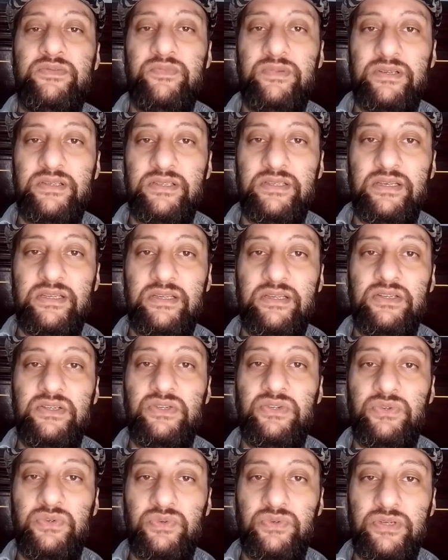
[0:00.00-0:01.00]
फर्स्ट पर्सन
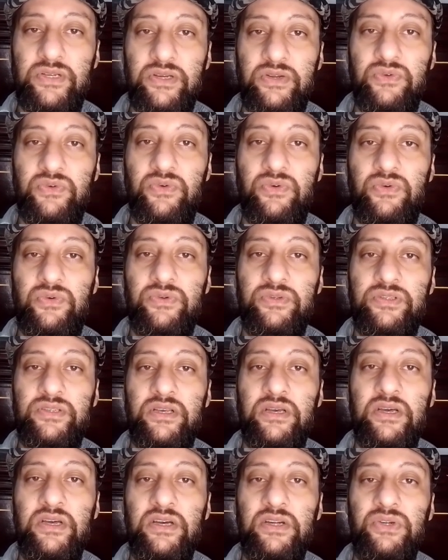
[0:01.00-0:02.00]
शूटर
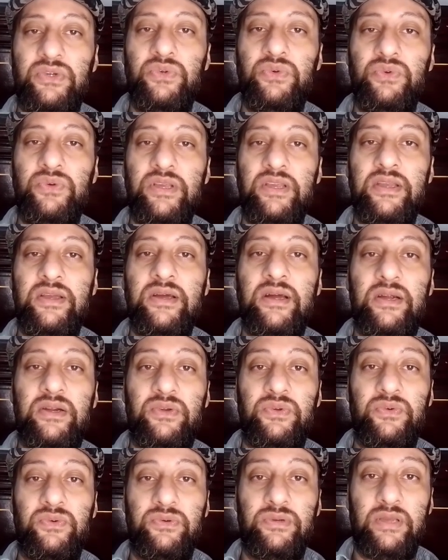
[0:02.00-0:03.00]
कोर्स टू डी
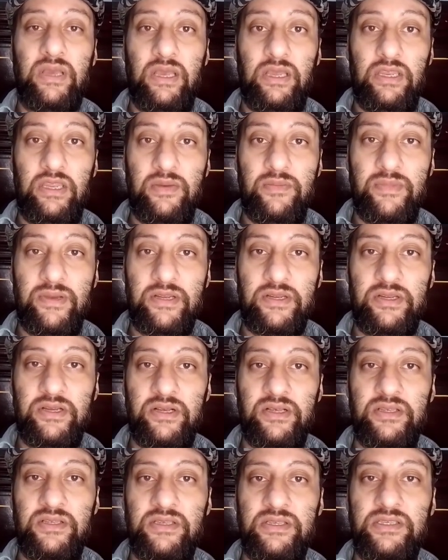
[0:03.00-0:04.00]
कार्टून
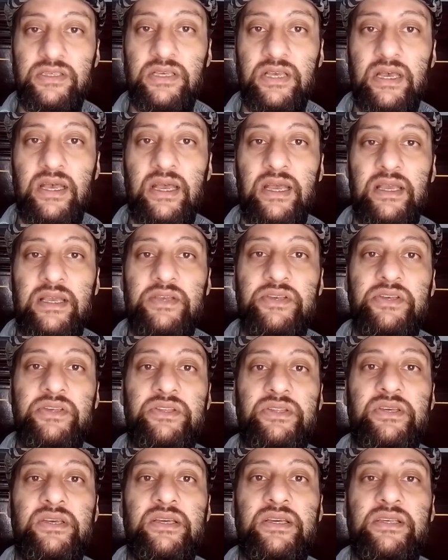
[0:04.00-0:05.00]
एनिमेशंस
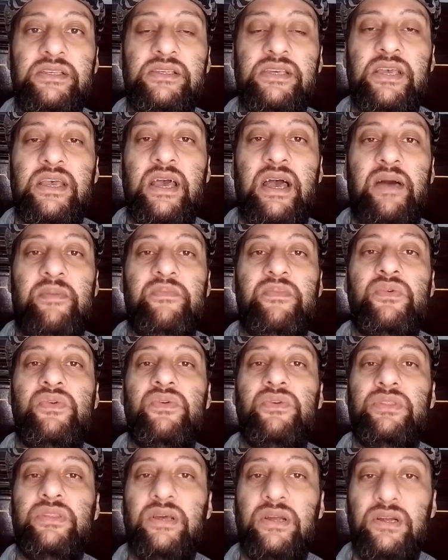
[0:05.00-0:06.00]
इसी तरीके से
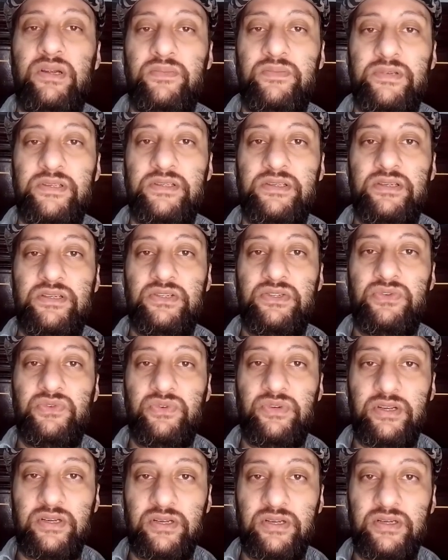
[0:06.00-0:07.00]
आपको थर्ड पर्सन
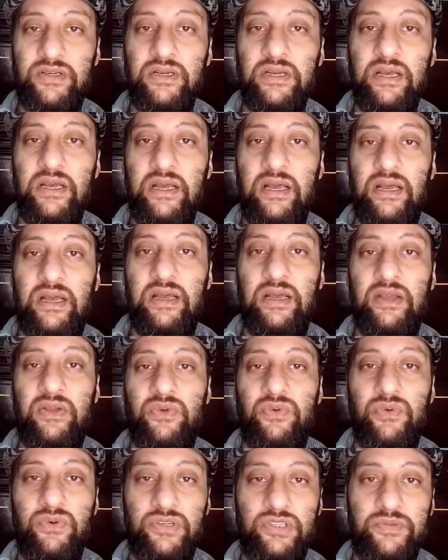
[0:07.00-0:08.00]
शूटर
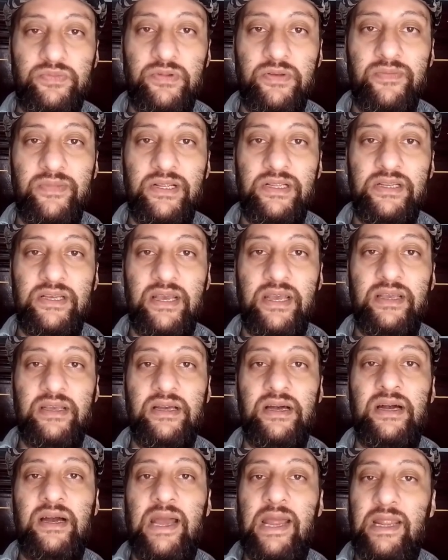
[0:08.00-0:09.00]
कोर्स भी मिल
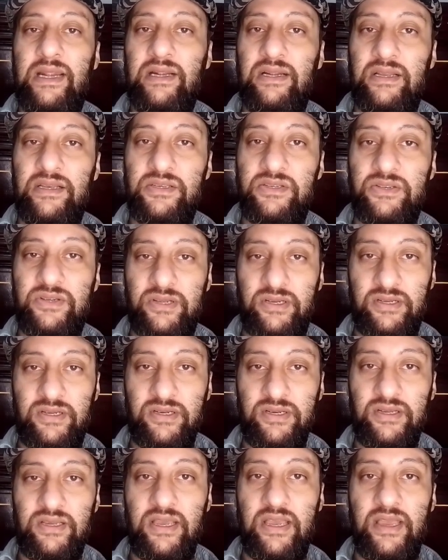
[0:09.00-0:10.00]
जाएगा एंडलेस
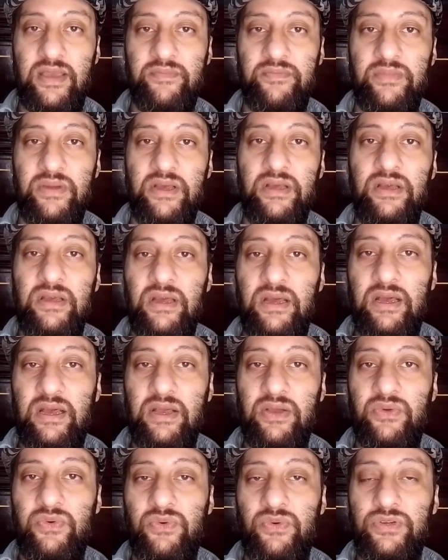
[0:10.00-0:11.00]
रनर गेम
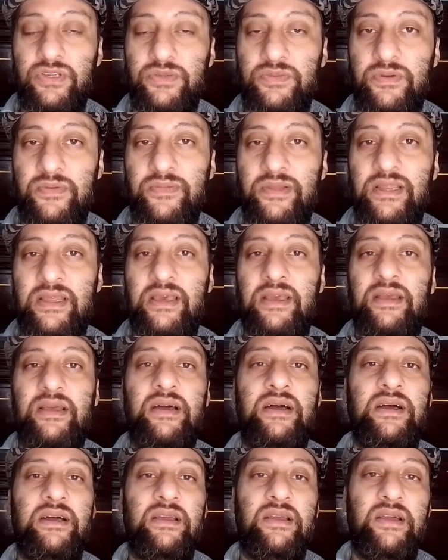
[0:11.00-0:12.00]
कोर्स भी
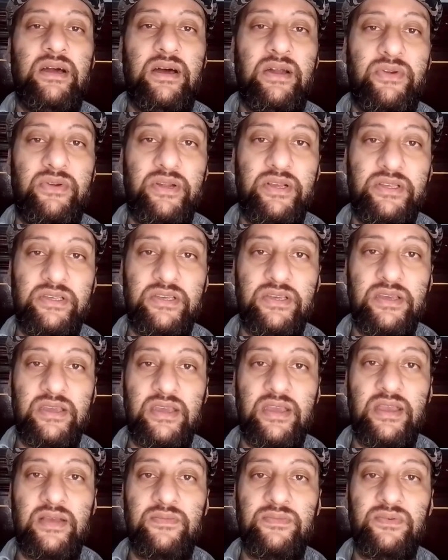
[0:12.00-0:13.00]
मिलेगा कार
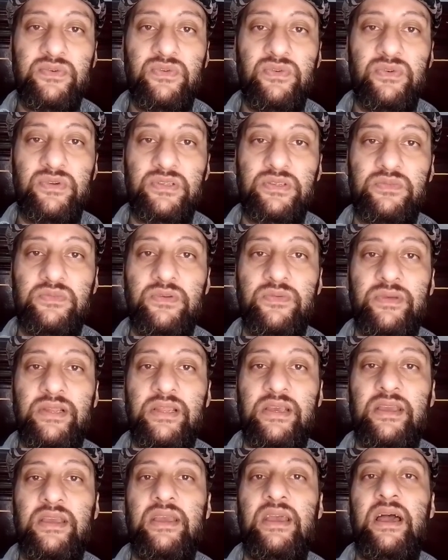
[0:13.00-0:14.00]
रेसिंग गेम कोर्स भी
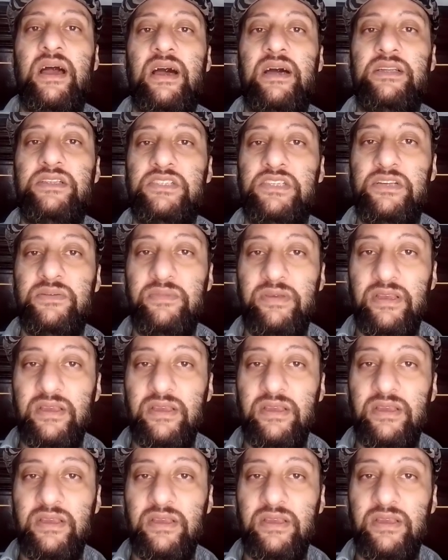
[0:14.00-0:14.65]
मिलेंगे आर